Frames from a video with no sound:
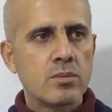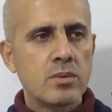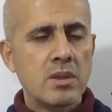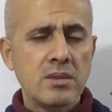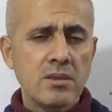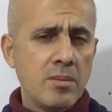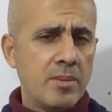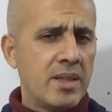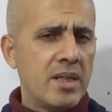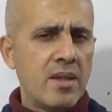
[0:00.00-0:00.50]

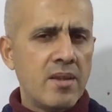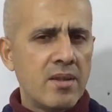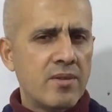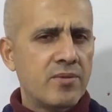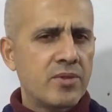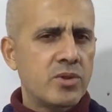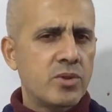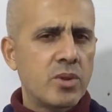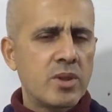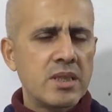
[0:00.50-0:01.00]
وطبعا هذا
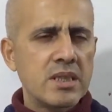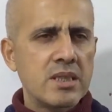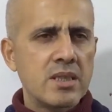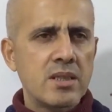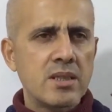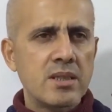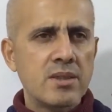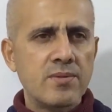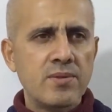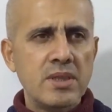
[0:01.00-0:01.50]
الفيديو
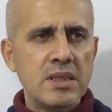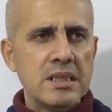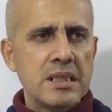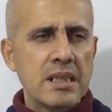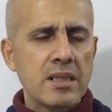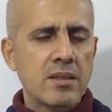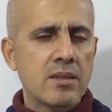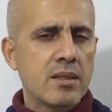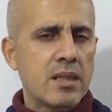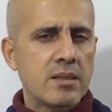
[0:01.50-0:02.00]

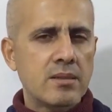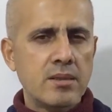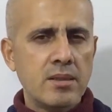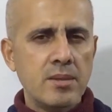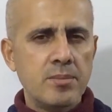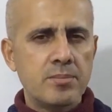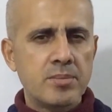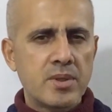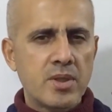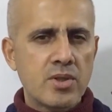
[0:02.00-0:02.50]
يفيدك اذا
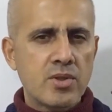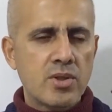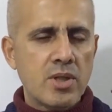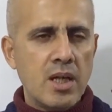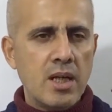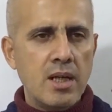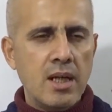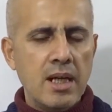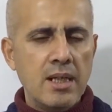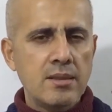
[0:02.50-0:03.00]
تحب
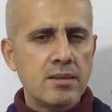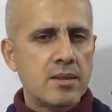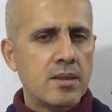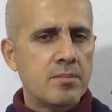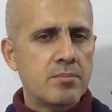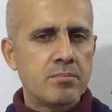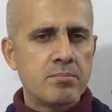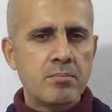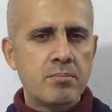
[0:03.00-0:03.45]
ترجع له حتى